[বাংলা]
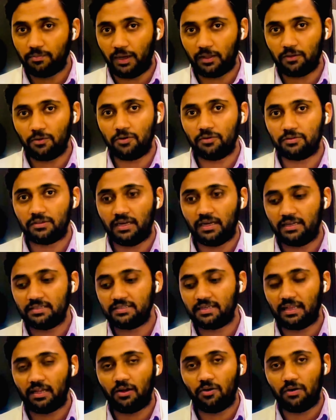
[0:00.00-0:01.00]
ভালো কথা আর
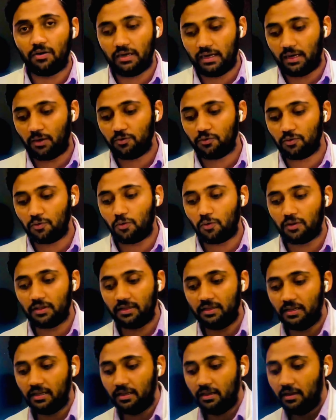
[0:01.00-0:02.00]
যারা এখনও
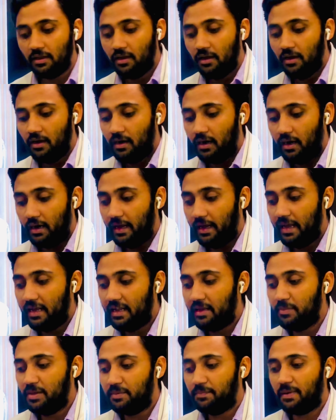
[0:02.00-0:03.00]
করেননি
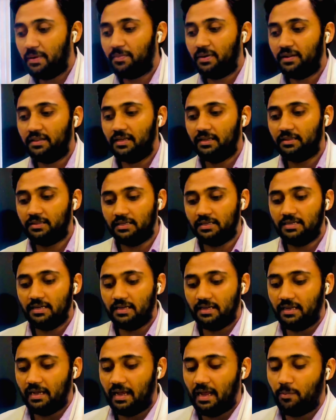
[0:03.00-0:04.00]
এগ্রিমেন্ট পেপার দেখতে
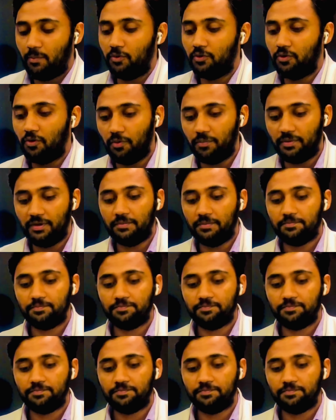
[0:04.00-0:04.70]
ঠিক এমন হবে